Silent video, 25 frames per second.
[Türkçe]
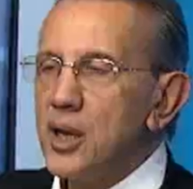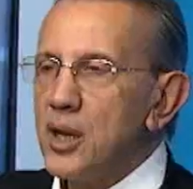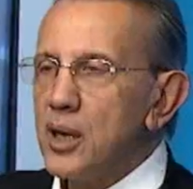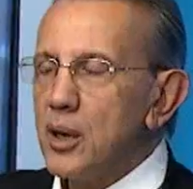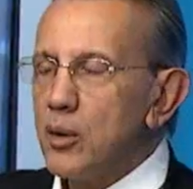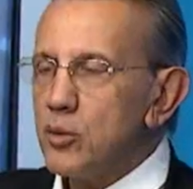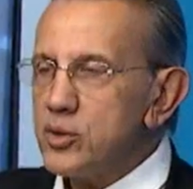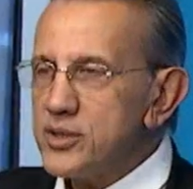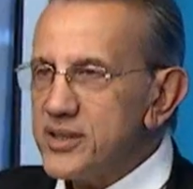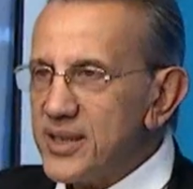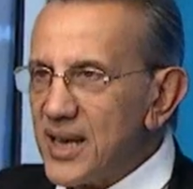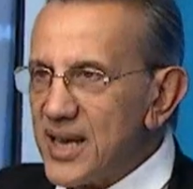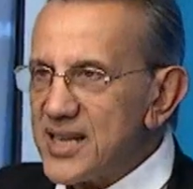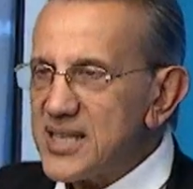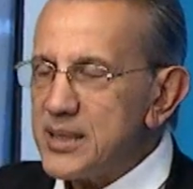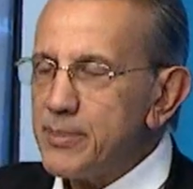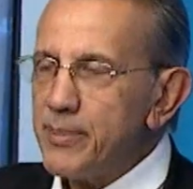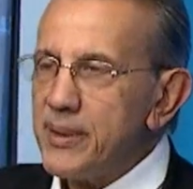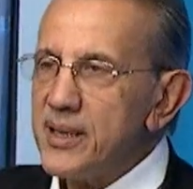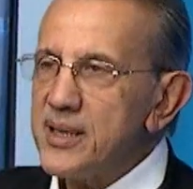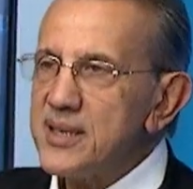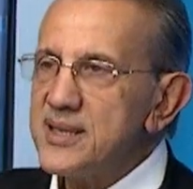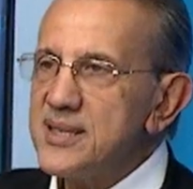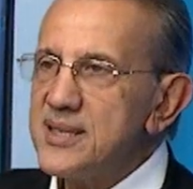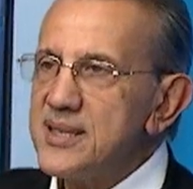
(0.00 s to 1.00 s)
O siyasi
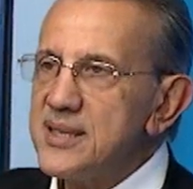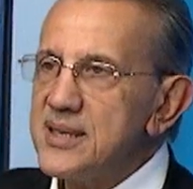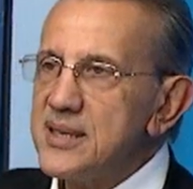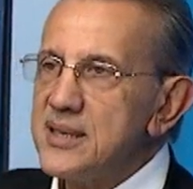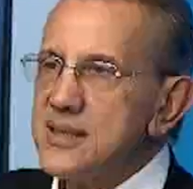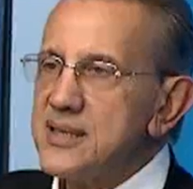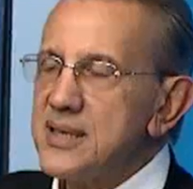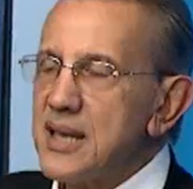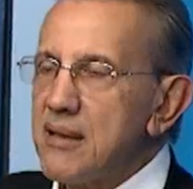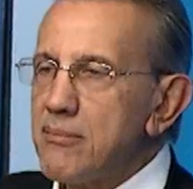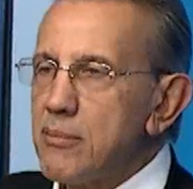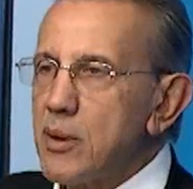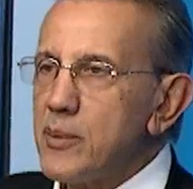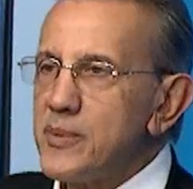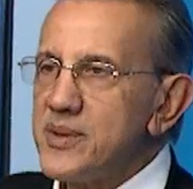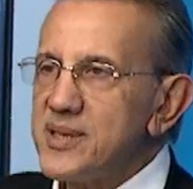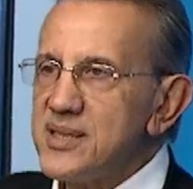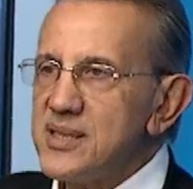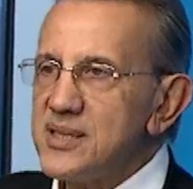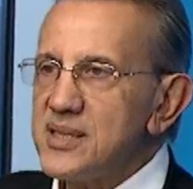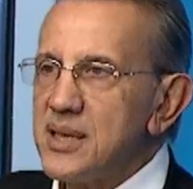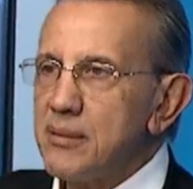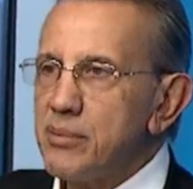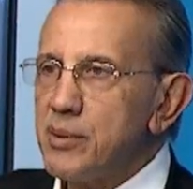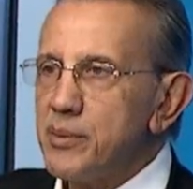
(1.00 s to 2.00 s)
belirsizliğin sevmemesinin
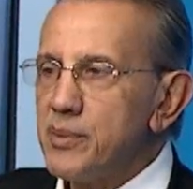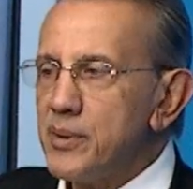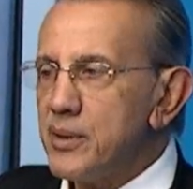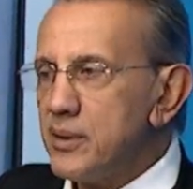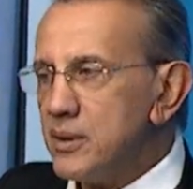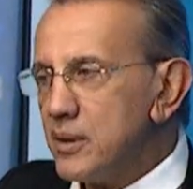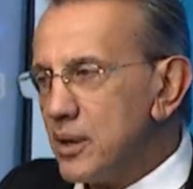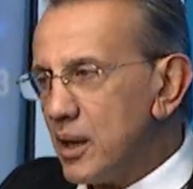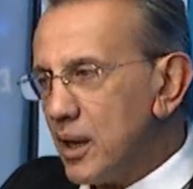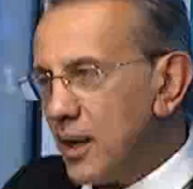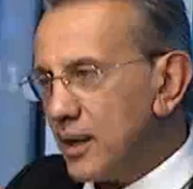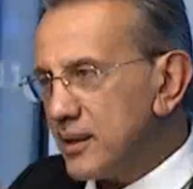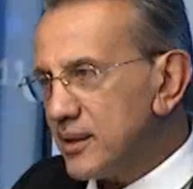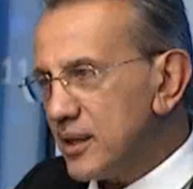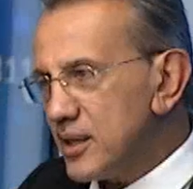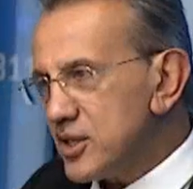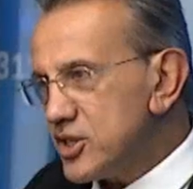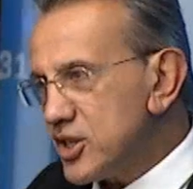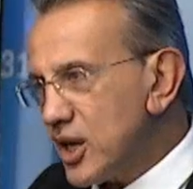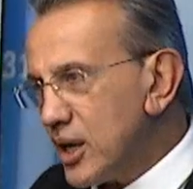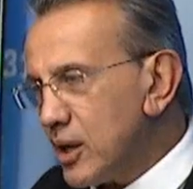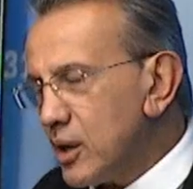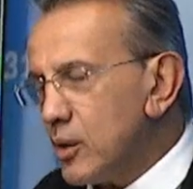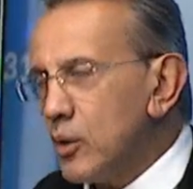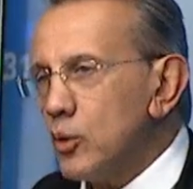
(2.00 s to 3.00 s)
sebebi
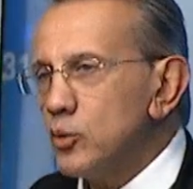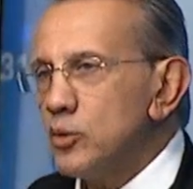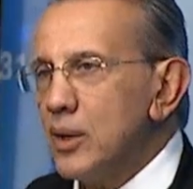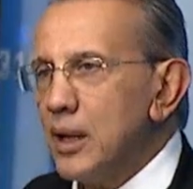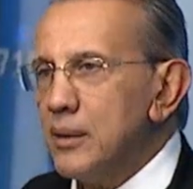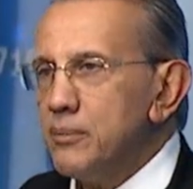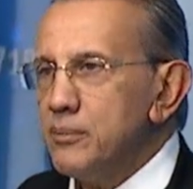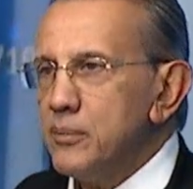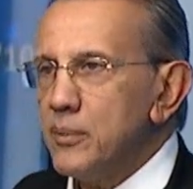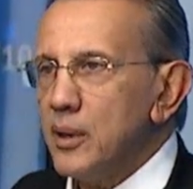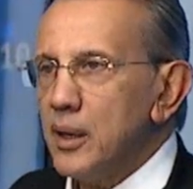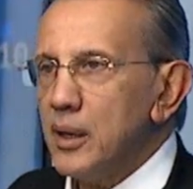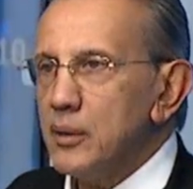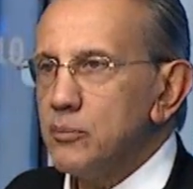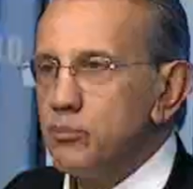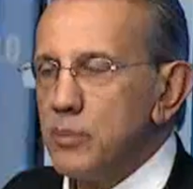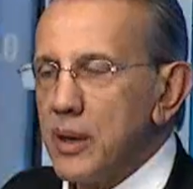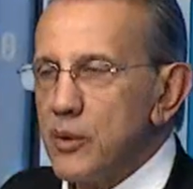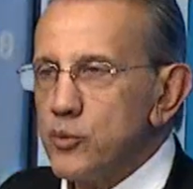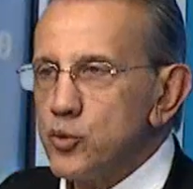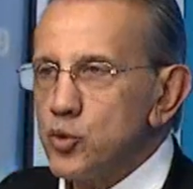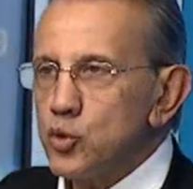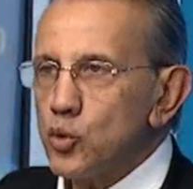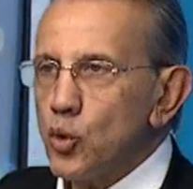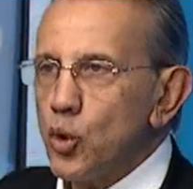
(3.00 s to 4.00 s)
atılacak olan e,
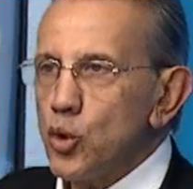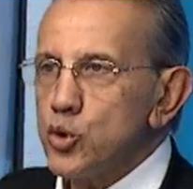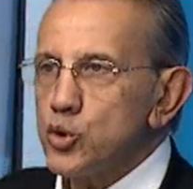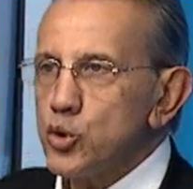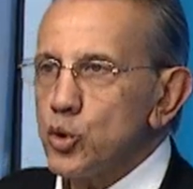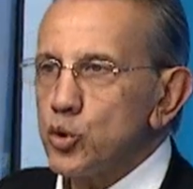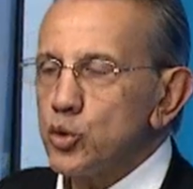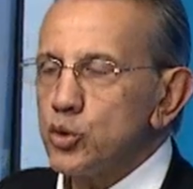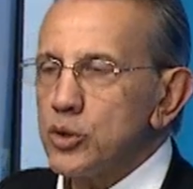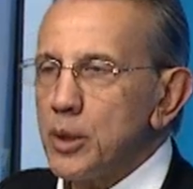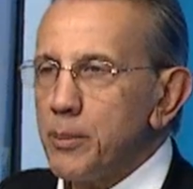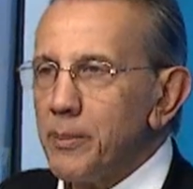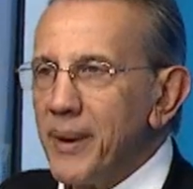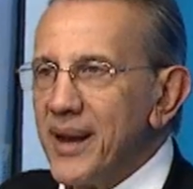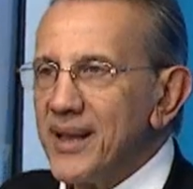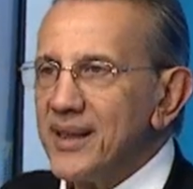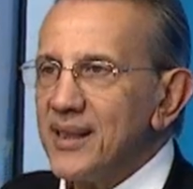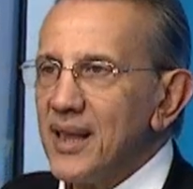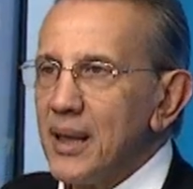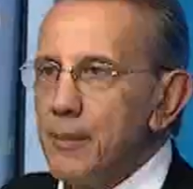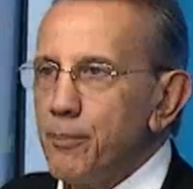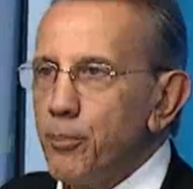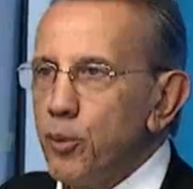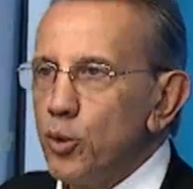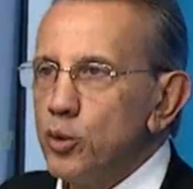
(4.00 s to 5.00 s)
mevcut konjonktürde
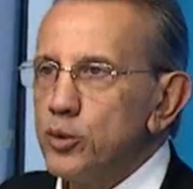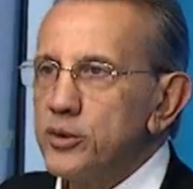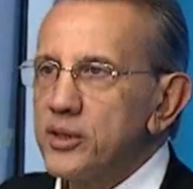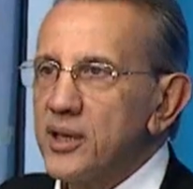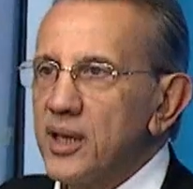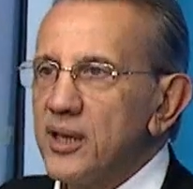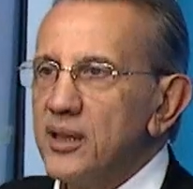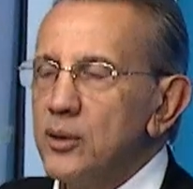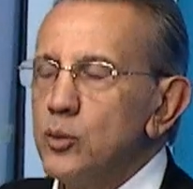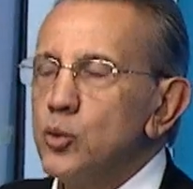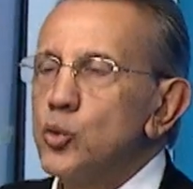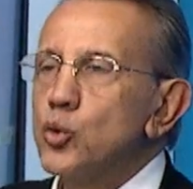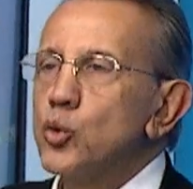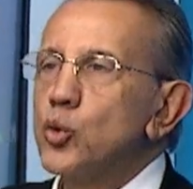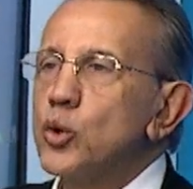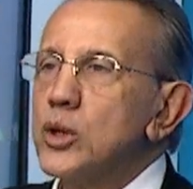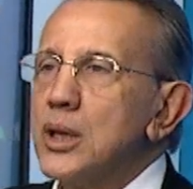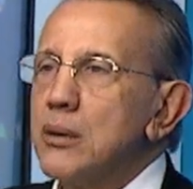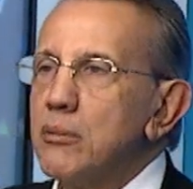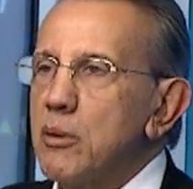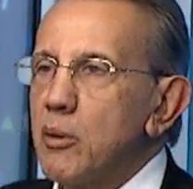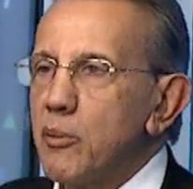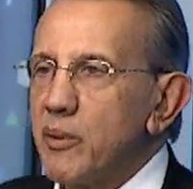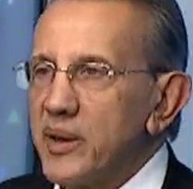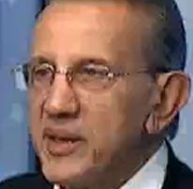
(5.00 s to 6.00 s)
beklenen politikaların
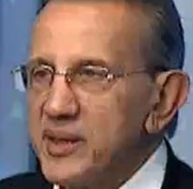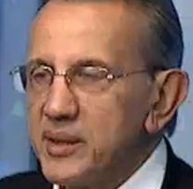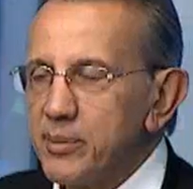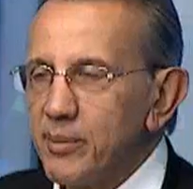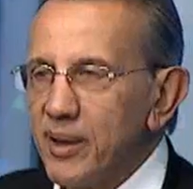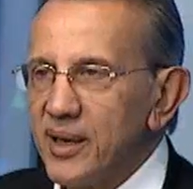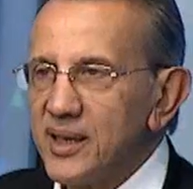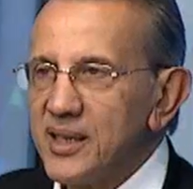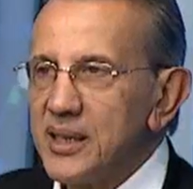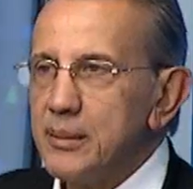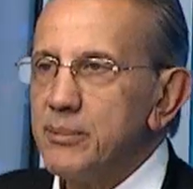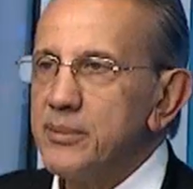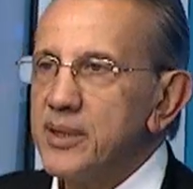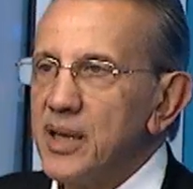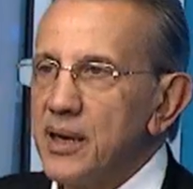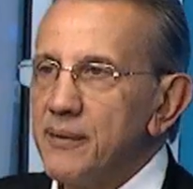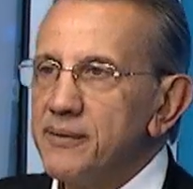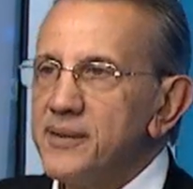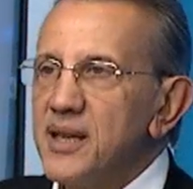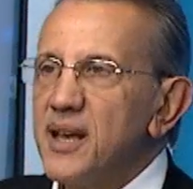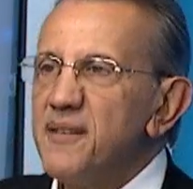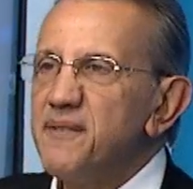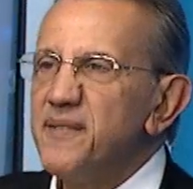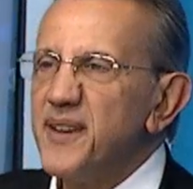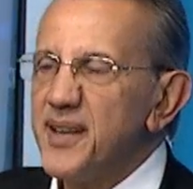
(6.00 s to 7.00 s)
uygulamama ihtimali. Kim
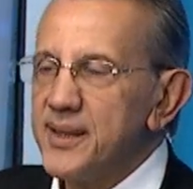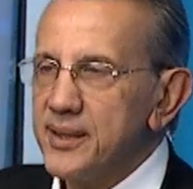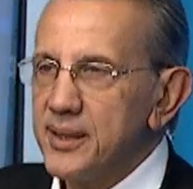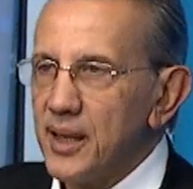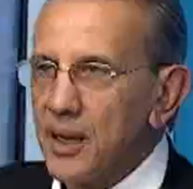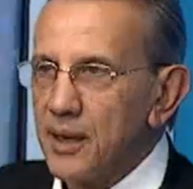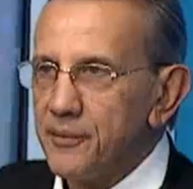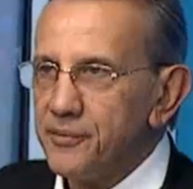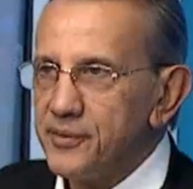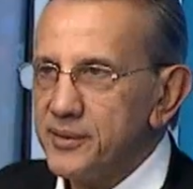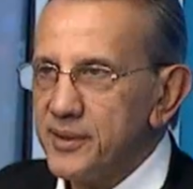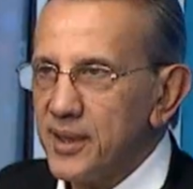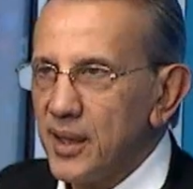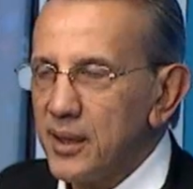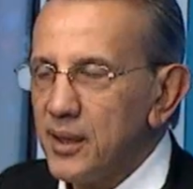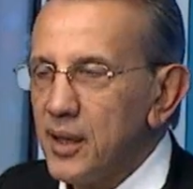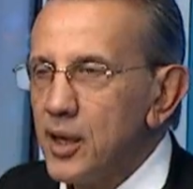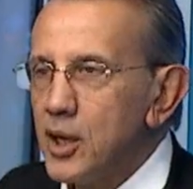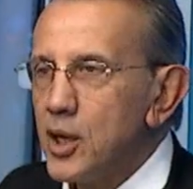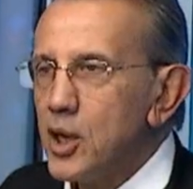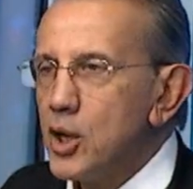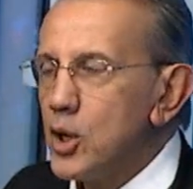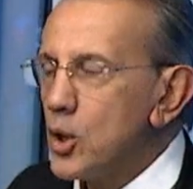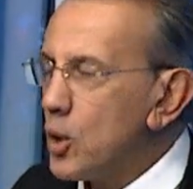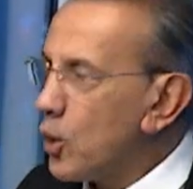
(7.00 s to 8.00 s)
tarafından? FED tarafından.
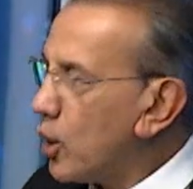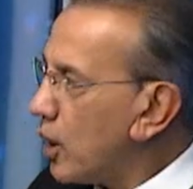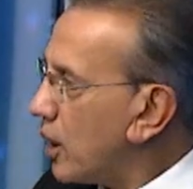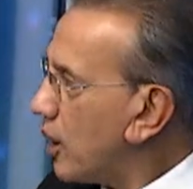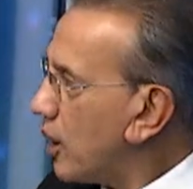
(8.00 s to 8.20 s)
E,